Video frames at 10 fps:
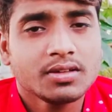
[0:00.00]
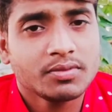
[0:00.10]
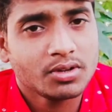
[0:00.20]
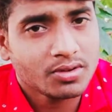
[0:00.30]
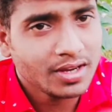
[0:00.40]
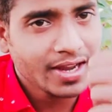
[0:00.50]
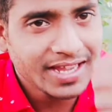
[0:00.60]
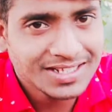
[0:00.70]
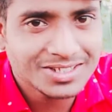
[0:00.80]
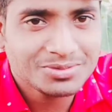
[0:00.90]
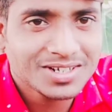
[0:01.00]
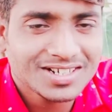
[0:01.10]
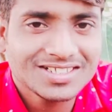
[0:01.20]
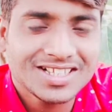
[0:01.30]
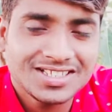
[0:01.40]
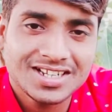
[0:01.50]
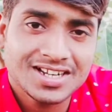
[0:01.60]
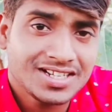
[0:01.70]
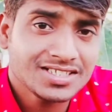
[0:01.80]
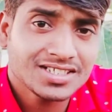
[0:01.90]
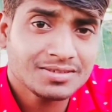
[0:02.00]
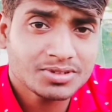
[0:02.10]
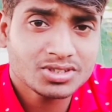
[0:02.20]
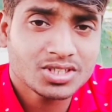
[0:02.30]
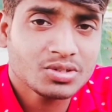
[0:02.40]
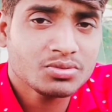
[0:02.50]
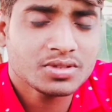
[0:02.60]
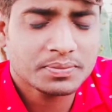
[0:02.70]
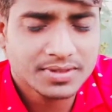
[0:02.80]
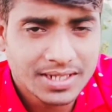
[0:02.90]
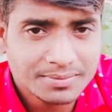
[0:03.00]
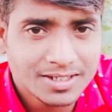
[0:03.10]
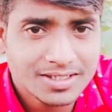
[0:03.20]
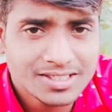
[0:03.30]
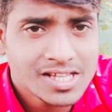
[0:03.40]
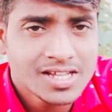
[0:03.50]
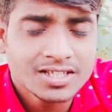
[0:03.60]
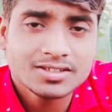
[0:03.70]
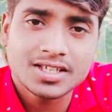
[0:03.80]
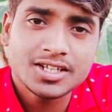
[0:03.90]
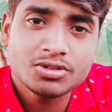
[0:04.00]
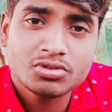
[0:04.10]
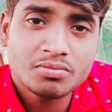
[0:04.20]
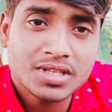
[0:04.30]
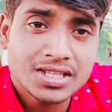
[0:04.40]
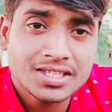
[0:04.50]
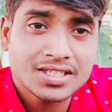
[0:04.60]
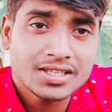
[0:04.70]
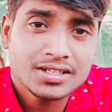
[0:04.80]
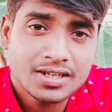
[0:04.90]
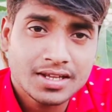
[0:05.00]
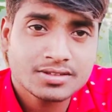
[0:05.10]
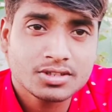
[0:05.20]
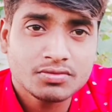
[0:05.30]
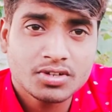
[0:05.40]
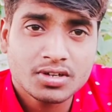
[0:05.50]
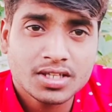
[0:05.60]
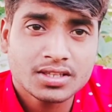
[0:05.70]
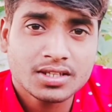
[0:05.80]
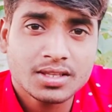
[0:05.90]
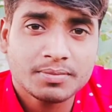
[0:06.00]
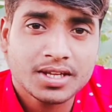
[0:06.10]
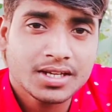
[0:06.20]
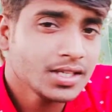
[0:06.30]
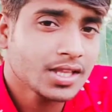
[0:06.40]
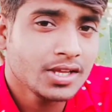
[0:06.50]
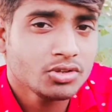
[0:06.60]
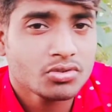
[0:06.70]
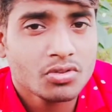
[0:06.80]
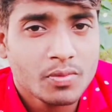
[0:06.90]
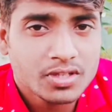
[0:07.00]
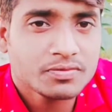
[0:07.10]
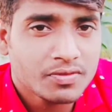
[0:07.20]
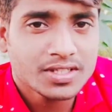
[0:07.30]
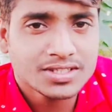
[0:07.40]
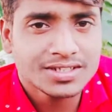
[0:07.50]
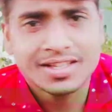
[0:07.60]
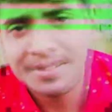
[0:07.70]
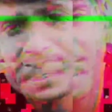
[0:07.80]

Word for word: आए तो वीडियो को लाइक जरूर करके जाइएगा एंड चैनल पर चैनल को सब्सक्राइब कर दीजिए चलिए दोस्तों मिलते हैं जल्दी नेक्स्ट वीडियो के अंदर तब तक के लिए थैंक यू सो मच फॉर वॉचिंग